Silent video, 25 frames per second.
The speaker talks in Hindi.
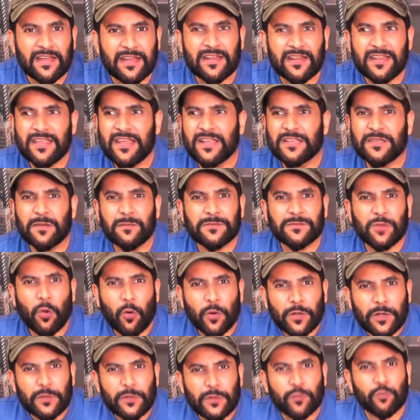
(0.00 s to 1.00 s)
कर रहे हैं अजीब सा
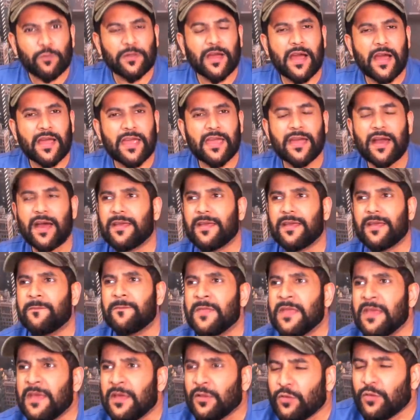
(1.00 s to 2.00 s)
ऑटो ट्यून लगा के गा रहे हैं
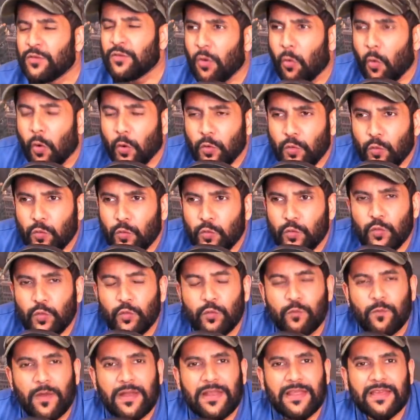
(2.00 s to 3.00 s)
तो ये ऑटो
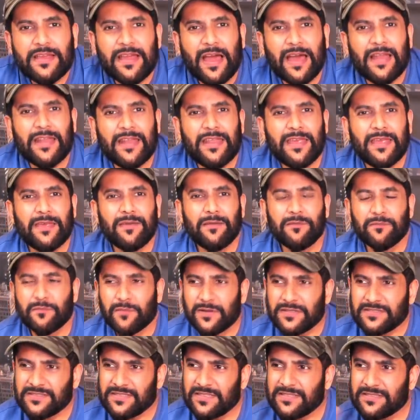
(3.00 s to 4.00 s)
ट्यून वाले गाने
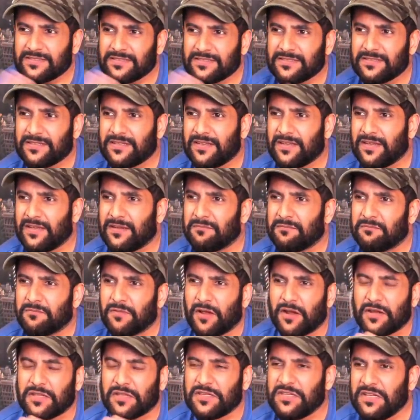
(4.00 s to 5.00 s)
वर्सेस
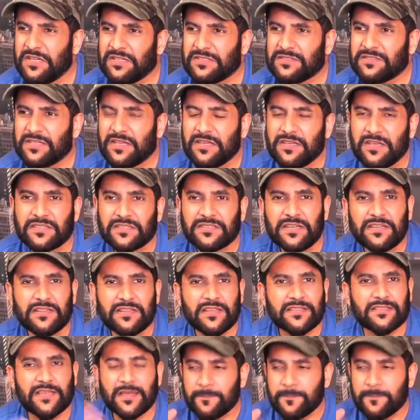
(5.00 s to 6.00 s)
अरिजीत सिंह यसीर
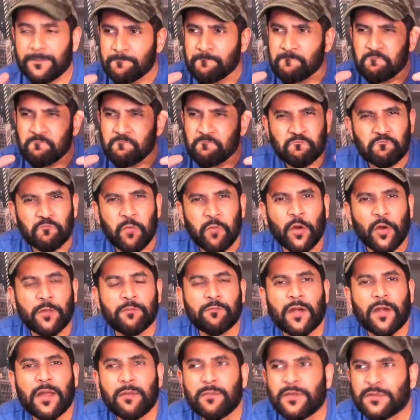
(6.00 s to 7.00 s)
देसाई बहुत
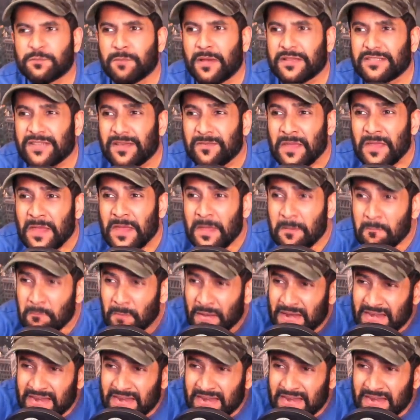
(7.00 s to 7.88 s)
बड़ा मिसमैच है मैं